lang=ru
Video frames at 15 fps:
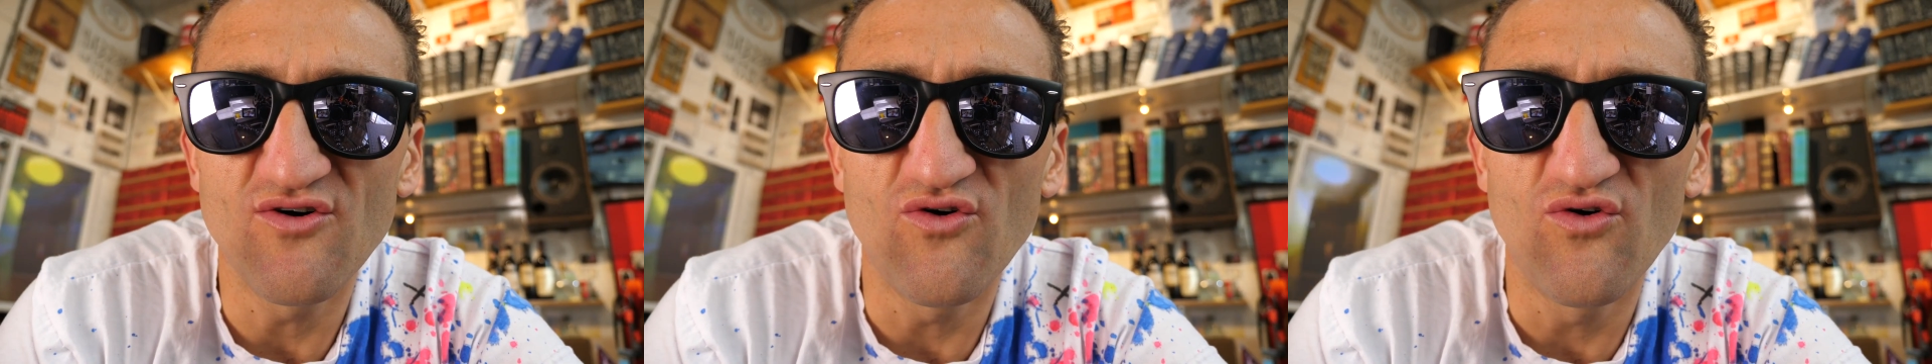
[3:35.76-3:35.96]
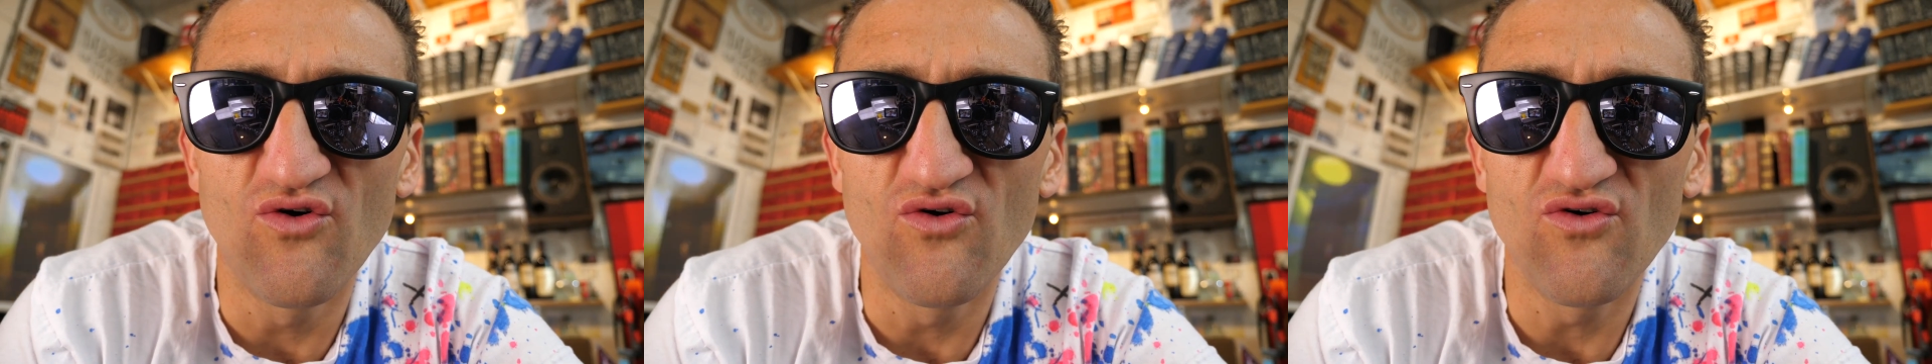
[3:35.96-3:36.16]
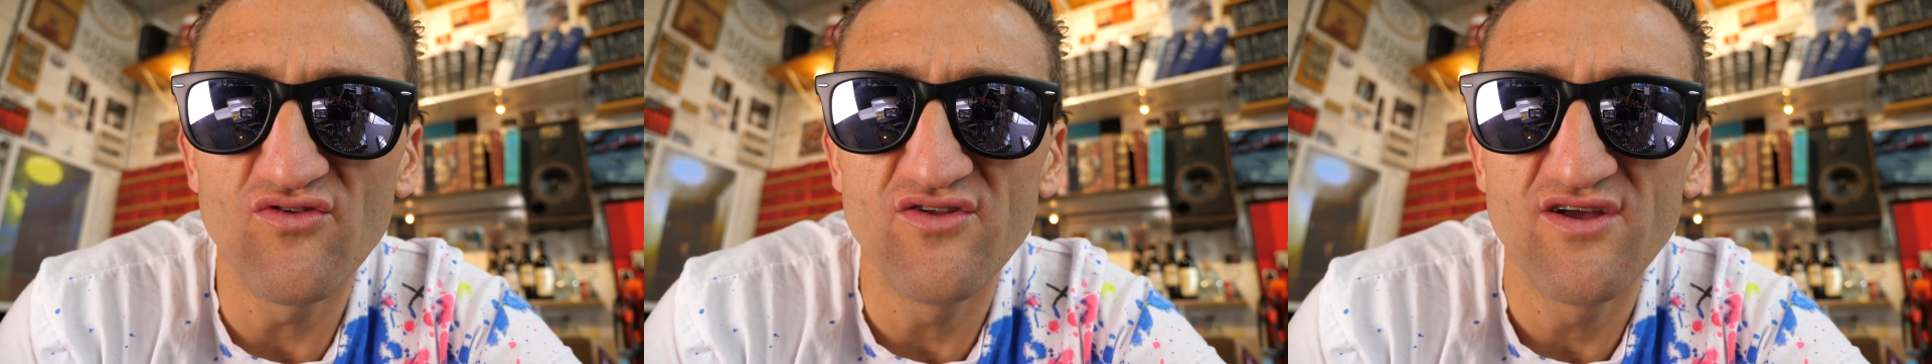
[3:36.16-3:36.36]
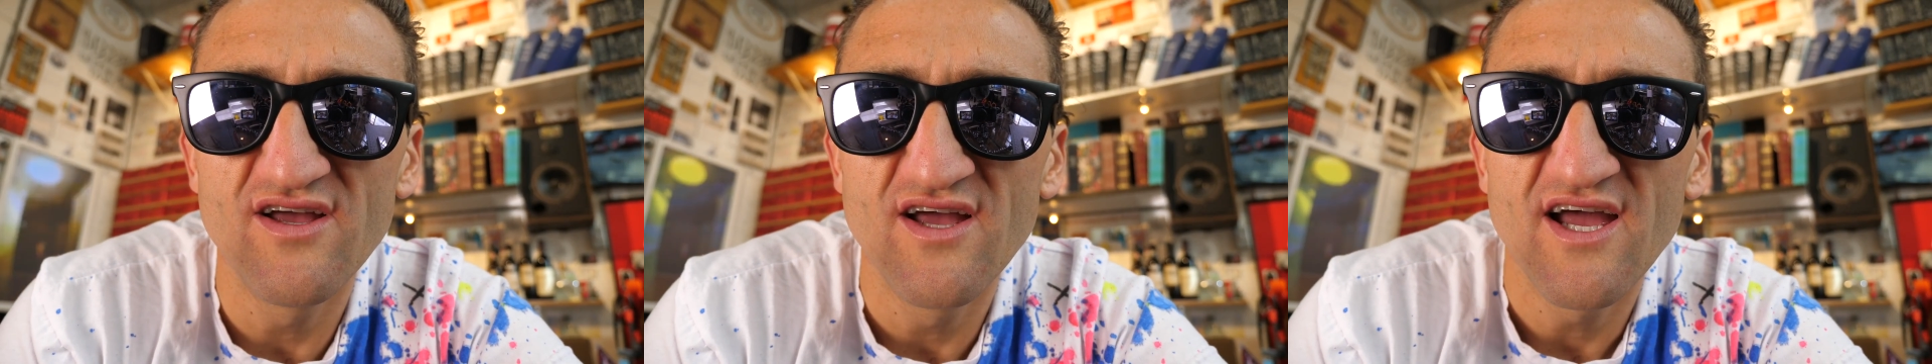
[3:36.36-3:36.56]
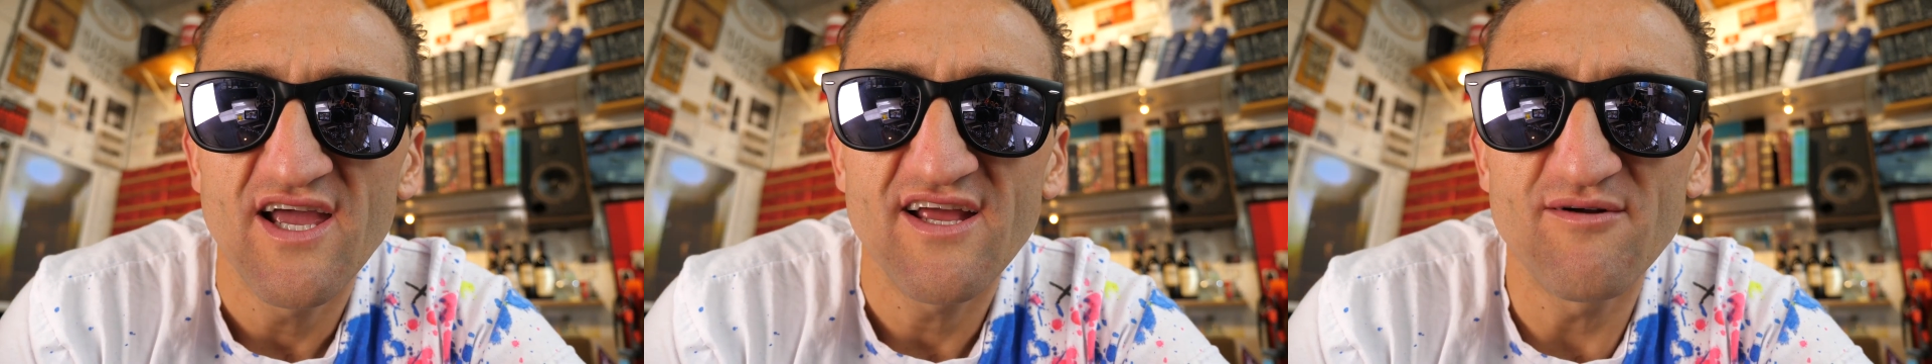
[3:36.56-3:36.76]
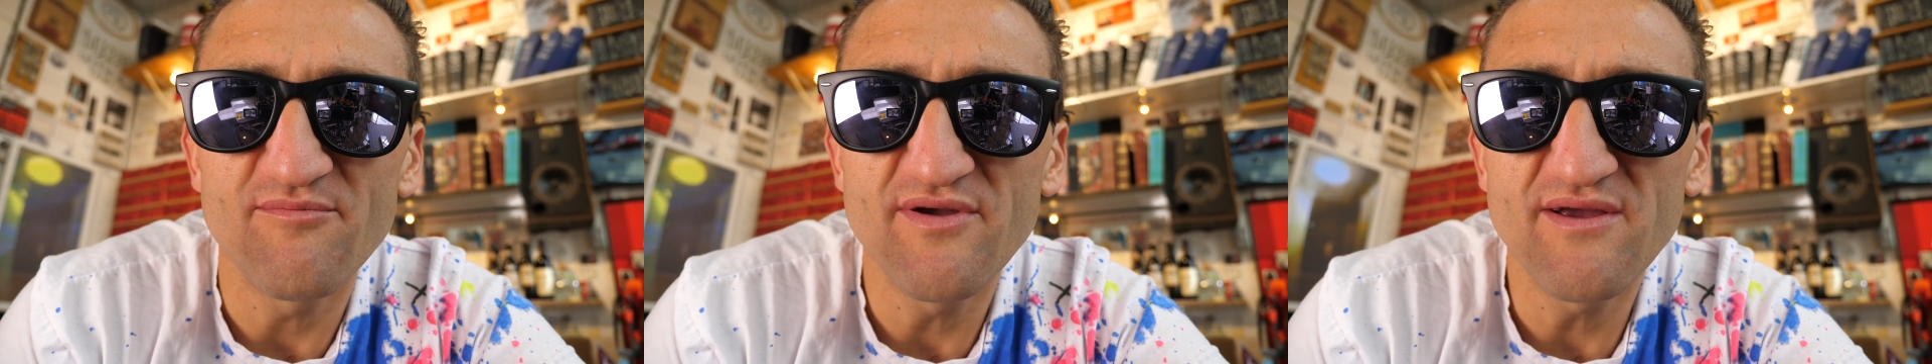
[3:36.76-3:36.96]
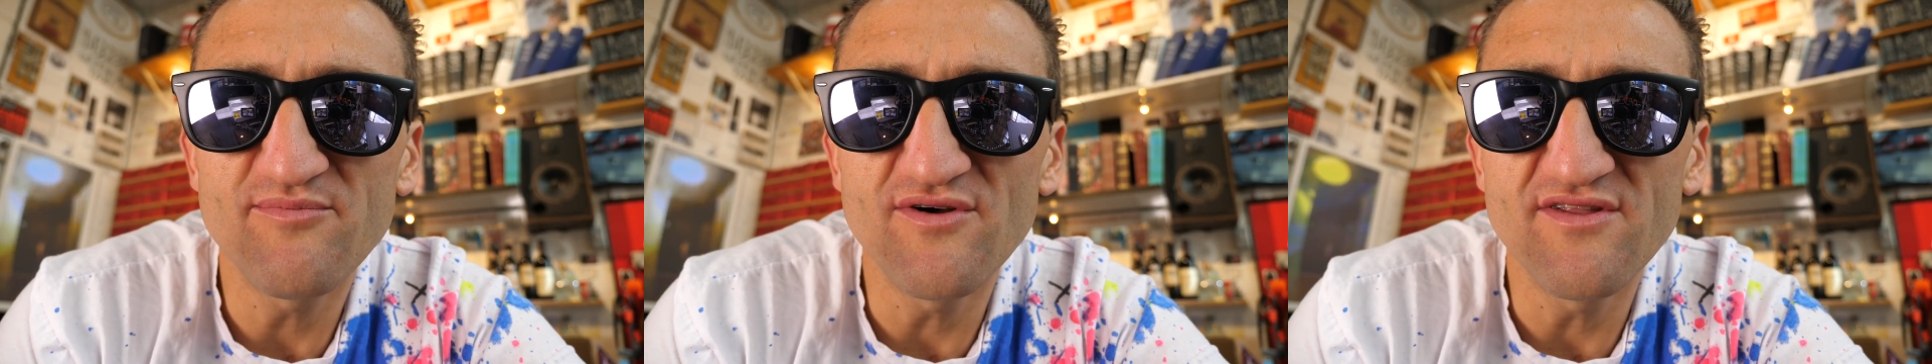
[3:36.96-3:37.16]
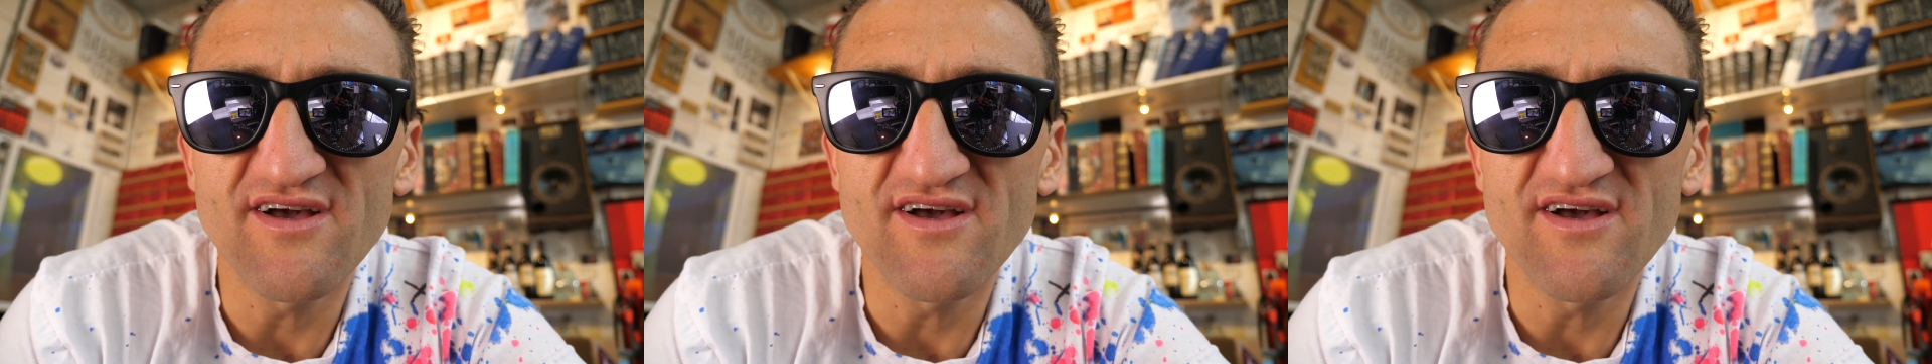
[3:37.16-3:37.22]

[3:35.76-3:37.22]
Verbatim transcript: старею? Знаете,